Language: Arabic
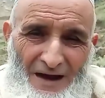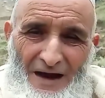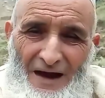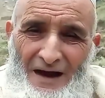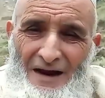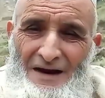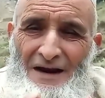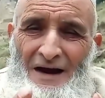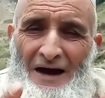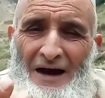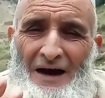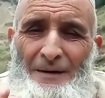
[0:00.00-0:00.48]

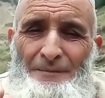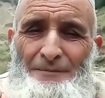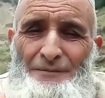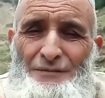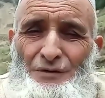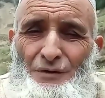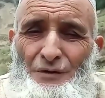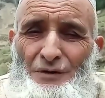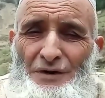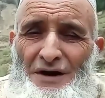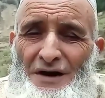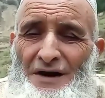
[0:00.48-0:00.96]

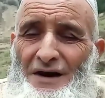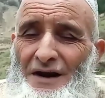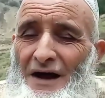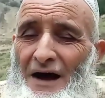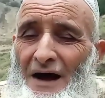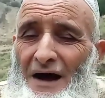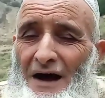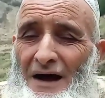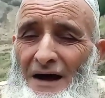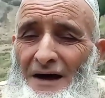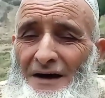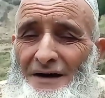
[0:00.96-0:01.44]
الحمد
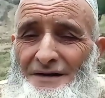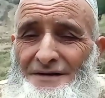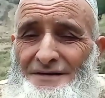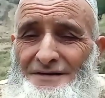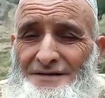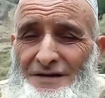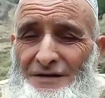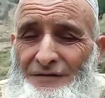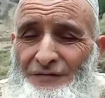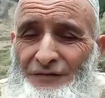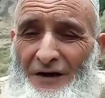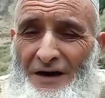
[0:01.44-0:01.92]
لله
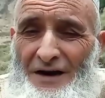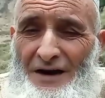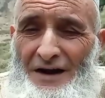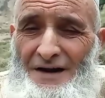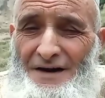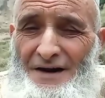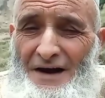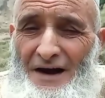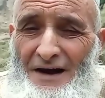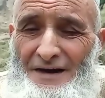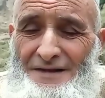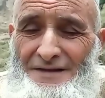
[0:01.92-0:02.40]

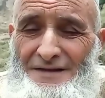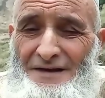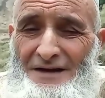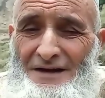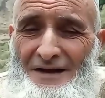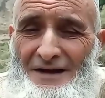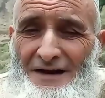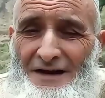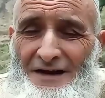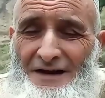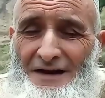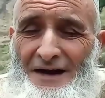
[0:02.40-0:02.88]
سفلناد
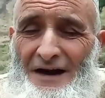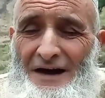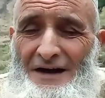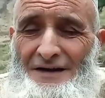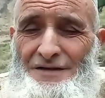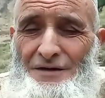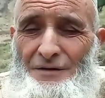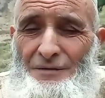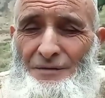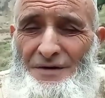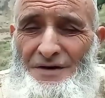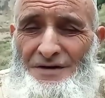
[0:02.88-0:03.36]

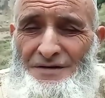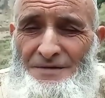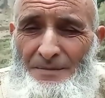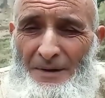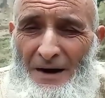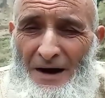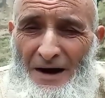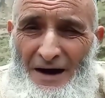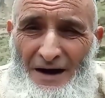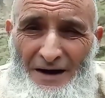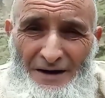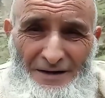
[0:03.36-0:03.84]
ليغدي
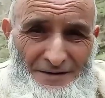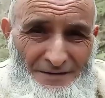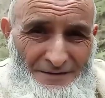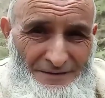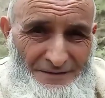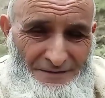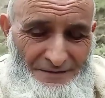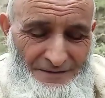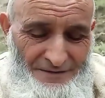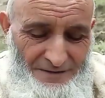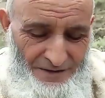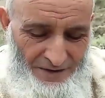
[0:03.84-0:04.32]
مقر
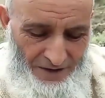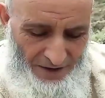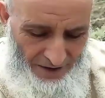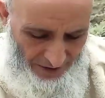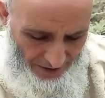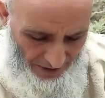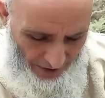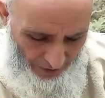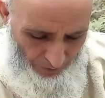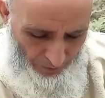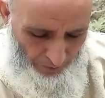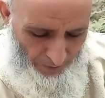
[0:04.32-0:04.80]

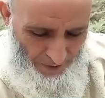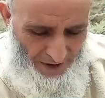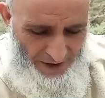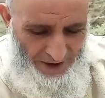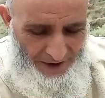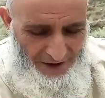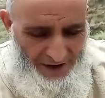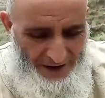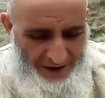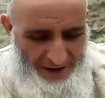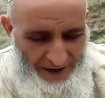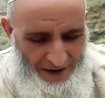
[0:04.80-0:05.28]
اللهم
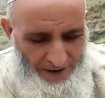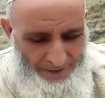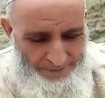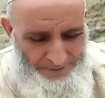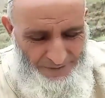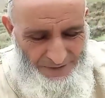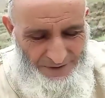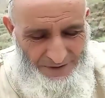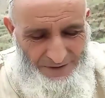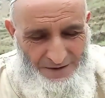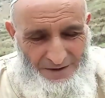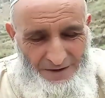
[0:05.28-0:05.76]
لك
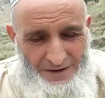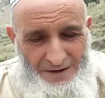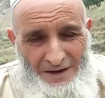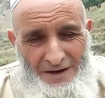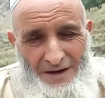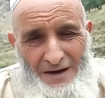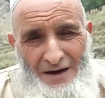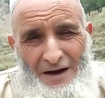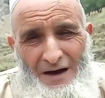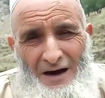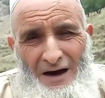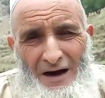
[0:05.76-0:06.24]
الحمد
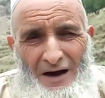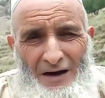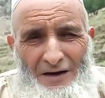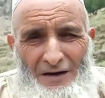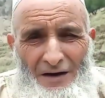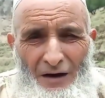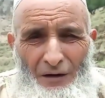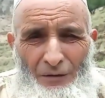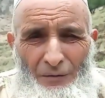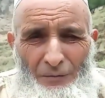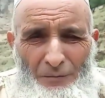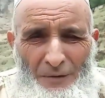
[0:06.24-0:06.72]

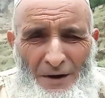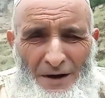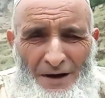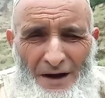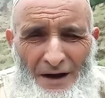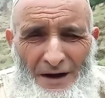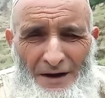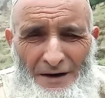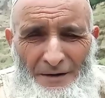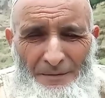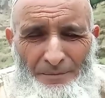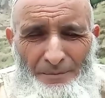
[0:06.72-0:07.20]
اللهم
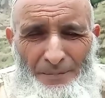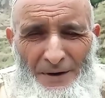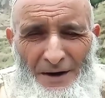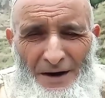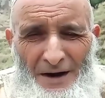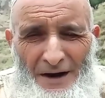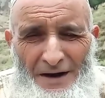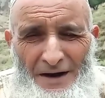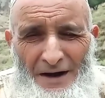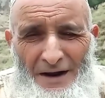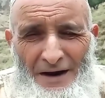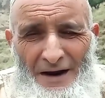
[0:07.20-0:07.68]
يا ربي
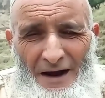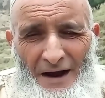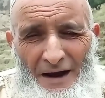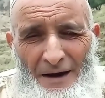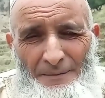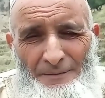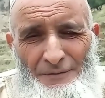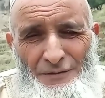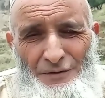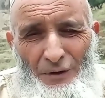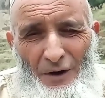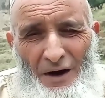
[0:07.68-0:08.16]
لك
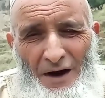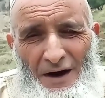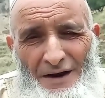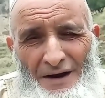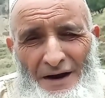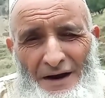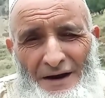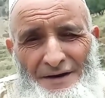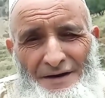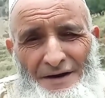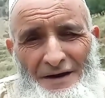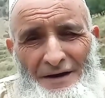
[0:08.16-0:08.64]
الحمد
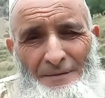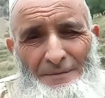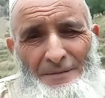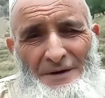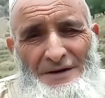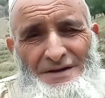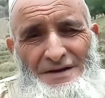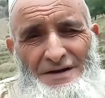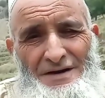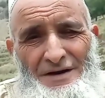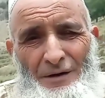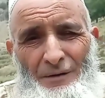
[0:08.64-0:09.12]
على
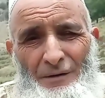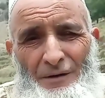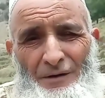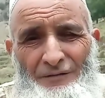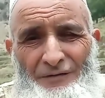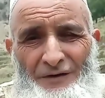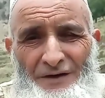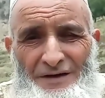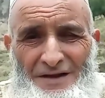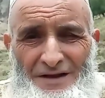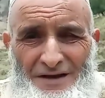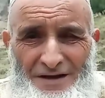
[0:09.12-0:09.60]
نعمتك
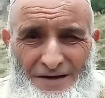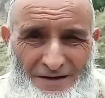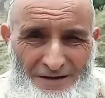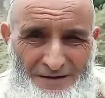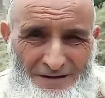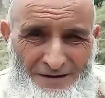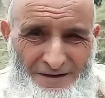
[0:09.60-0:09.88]
وفضلك